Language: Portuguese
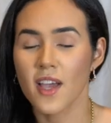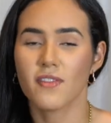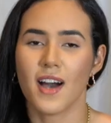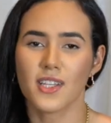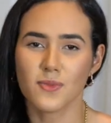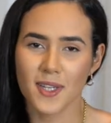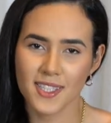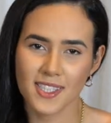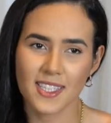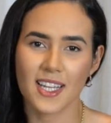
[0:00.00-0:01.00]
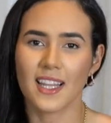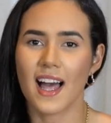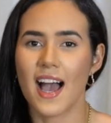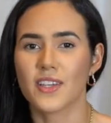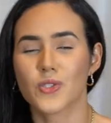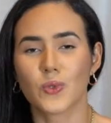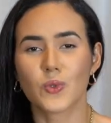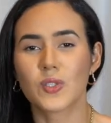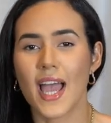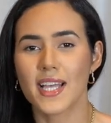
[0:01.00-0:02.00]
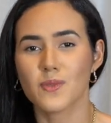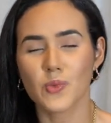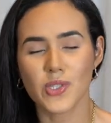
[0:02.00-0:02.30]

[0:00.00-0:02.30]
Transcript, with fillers: Faço medicina lá, estou no 12